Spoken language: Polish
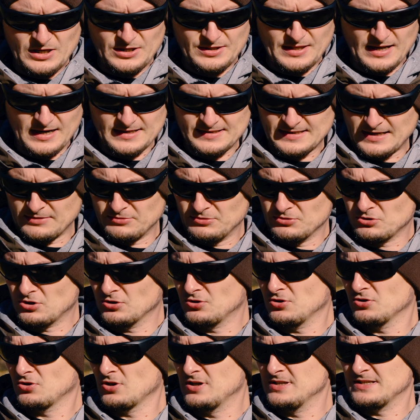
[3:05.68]
i teraz tak na
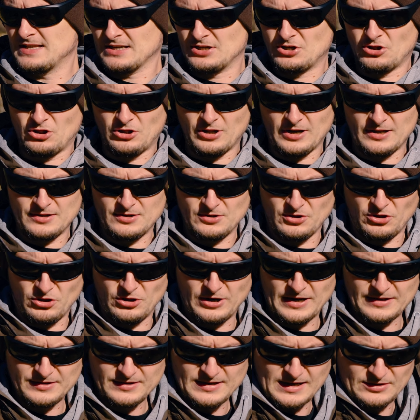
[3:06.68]
przykład to jest taki
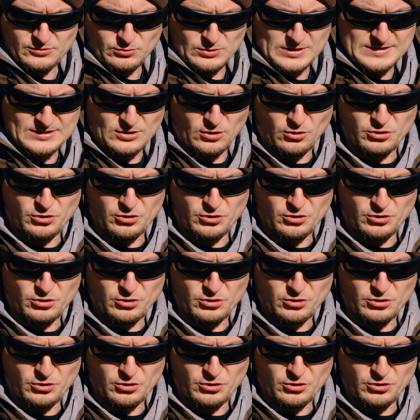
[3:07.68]
średnia, tu jest